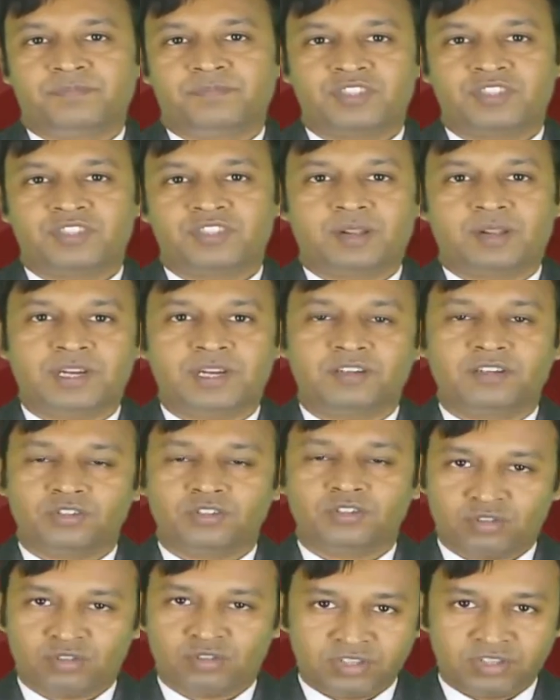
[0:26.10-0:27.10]
সাড়ে বেলার
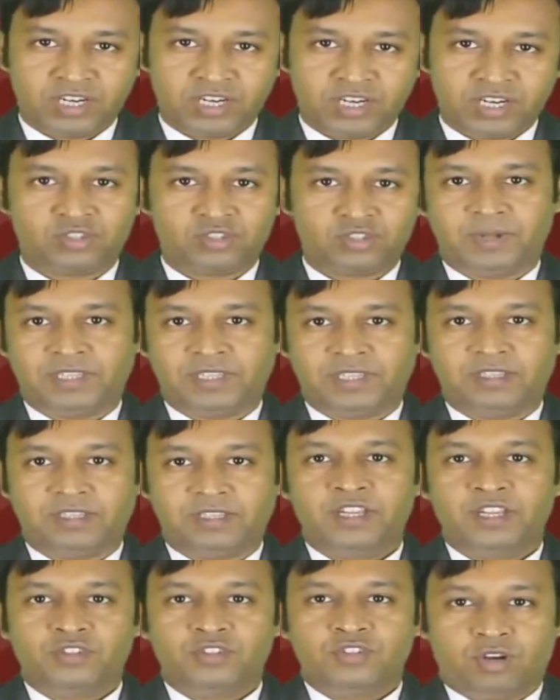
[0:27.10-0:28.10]
সন্ধ্যার সংবাদে
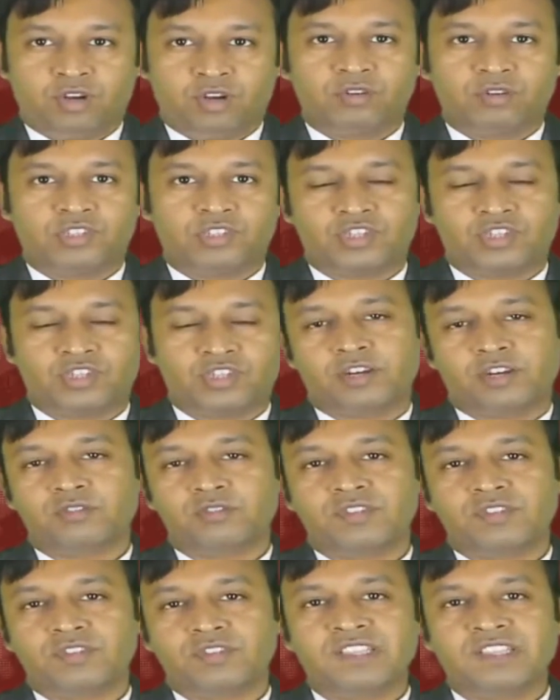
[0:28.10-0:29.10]
সকলকে
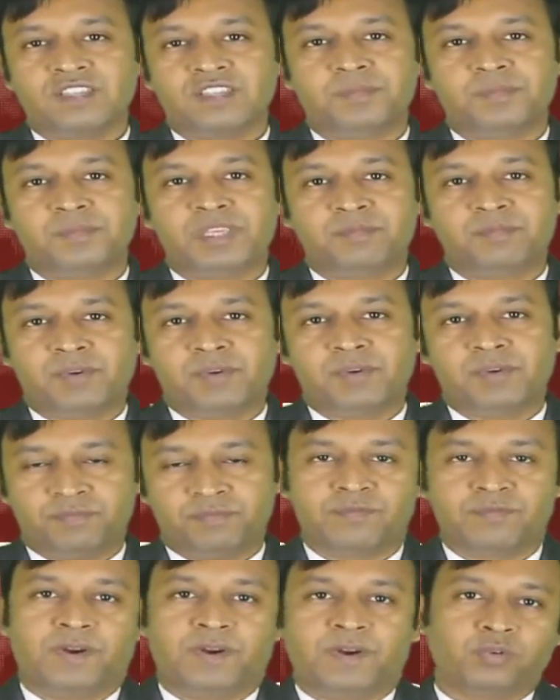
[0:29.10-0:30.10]
স্বাগত জানাচ্ছি আমি
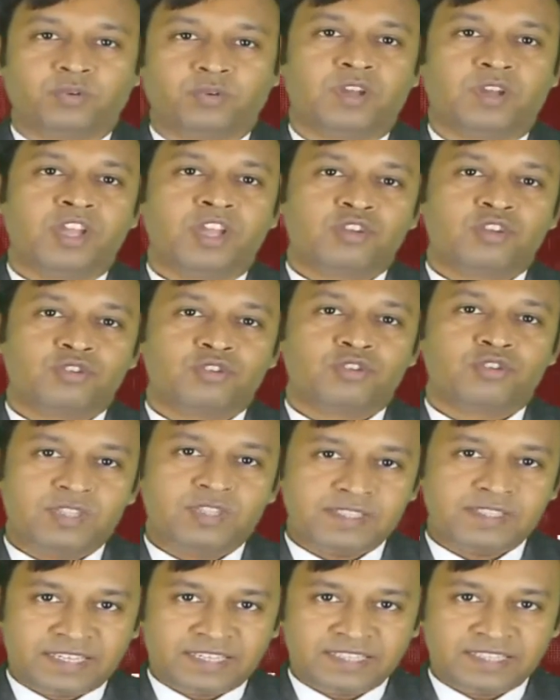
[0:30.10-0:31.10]
মাহফুজ ফারুক
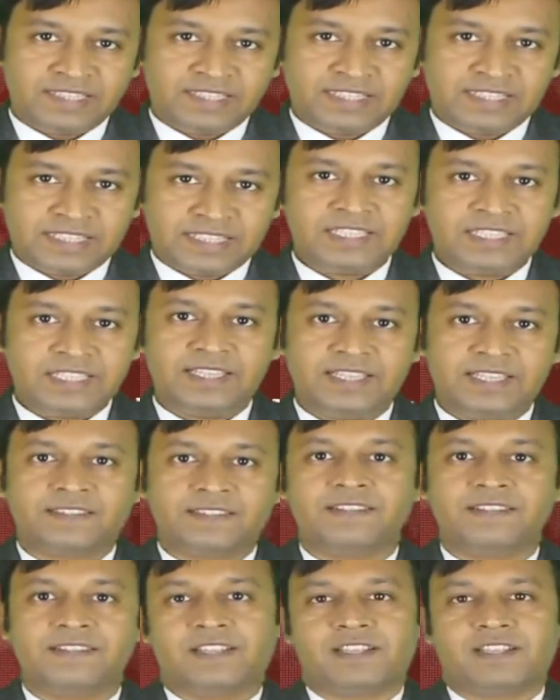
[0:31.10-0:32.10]
শুরুতে জানিয়ে দিচ্ছি
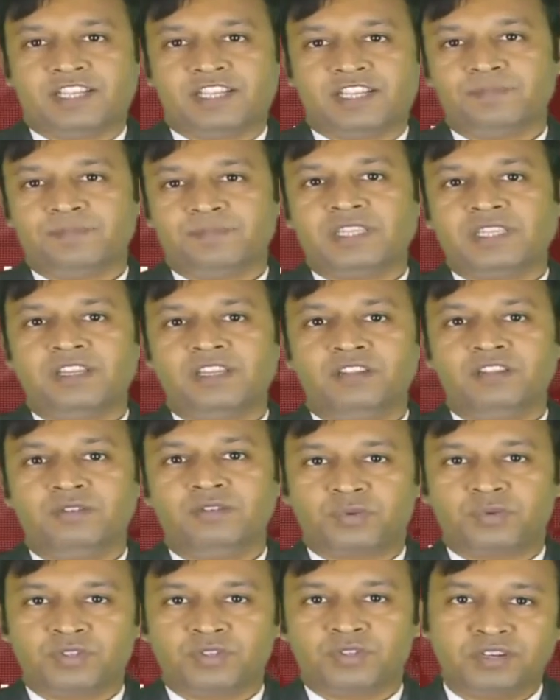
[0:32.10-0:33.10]
এসকেএস হাসপাতাল
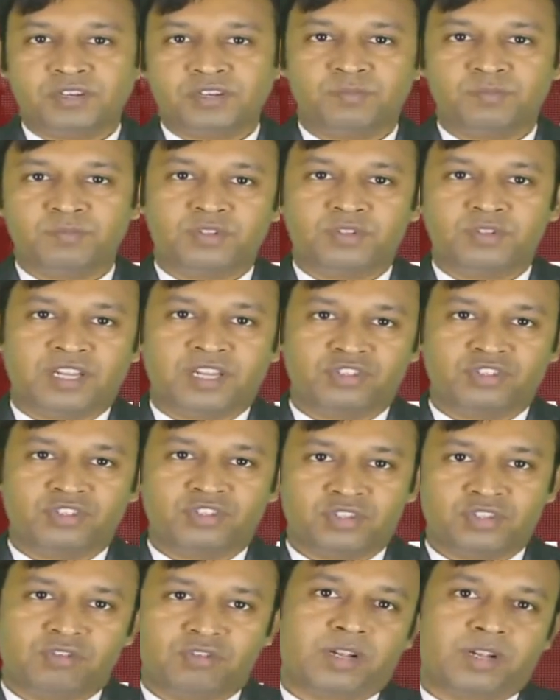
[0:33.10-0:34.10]
প্রধান প্রধান
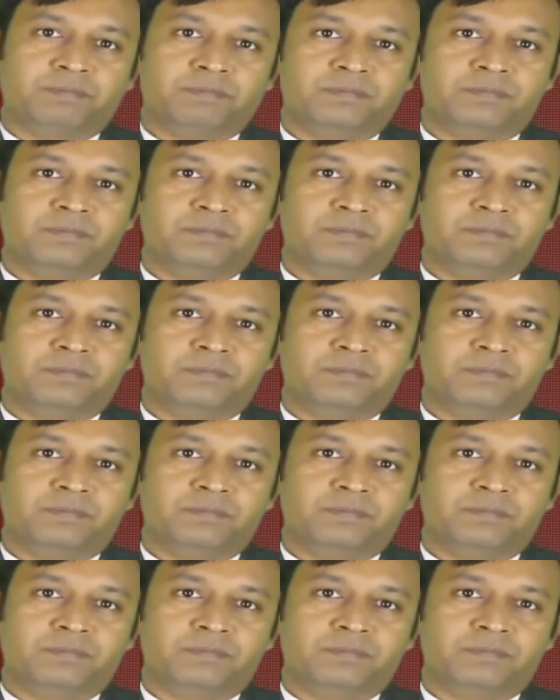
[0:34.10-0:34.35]
শিরোনাম